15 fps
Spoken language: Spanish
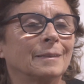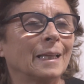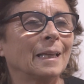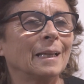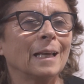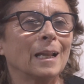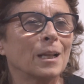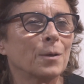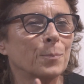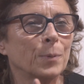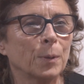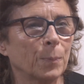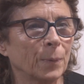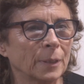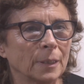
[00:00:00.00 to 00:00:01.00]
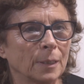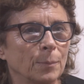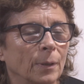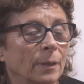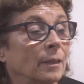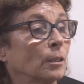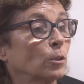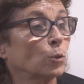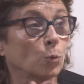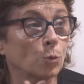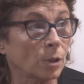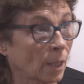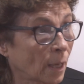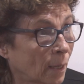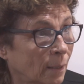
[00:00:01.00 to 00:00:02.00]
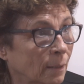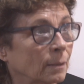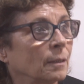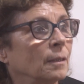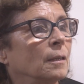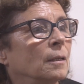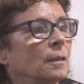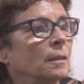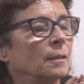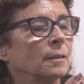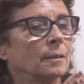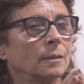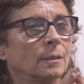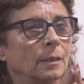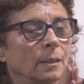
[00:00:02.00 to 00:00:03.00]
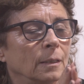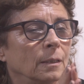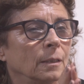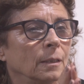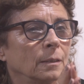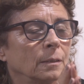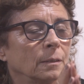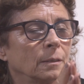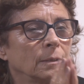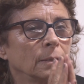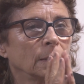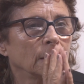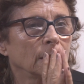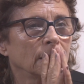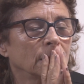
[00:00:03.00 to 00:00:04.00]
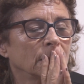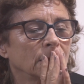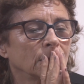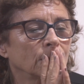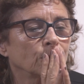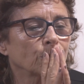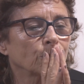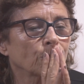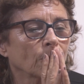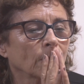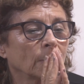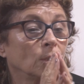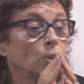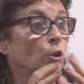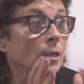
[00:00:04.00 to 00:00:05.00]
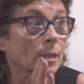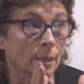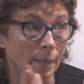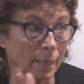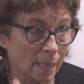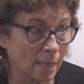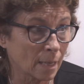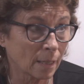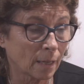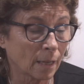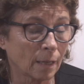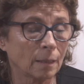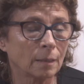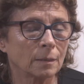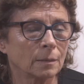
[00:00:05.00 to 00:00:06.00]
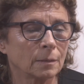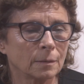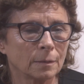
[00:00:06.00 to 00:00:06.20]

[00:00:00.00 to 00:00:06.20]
tenga la perspectiva de estudiar, de eh, lo que quiera,